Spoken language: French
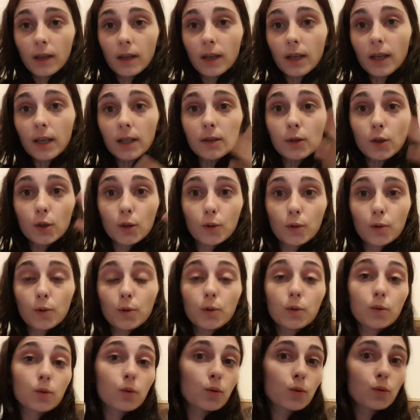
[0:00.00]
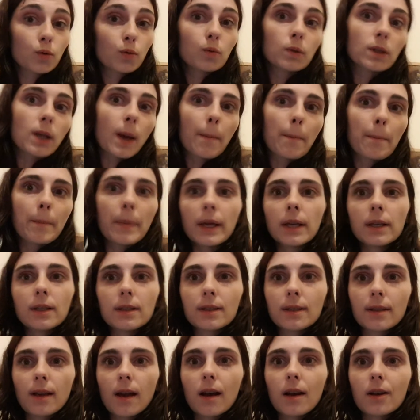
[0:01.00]
et ce, sous un
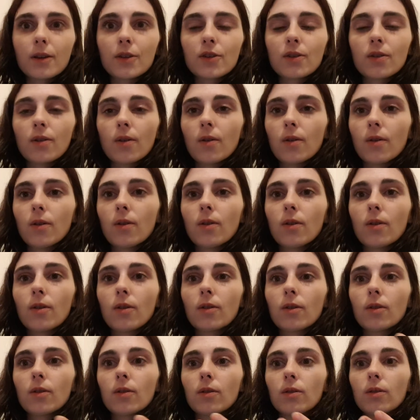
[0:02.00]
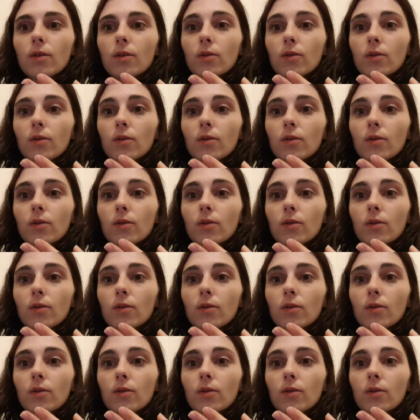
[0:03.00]
paysage euh,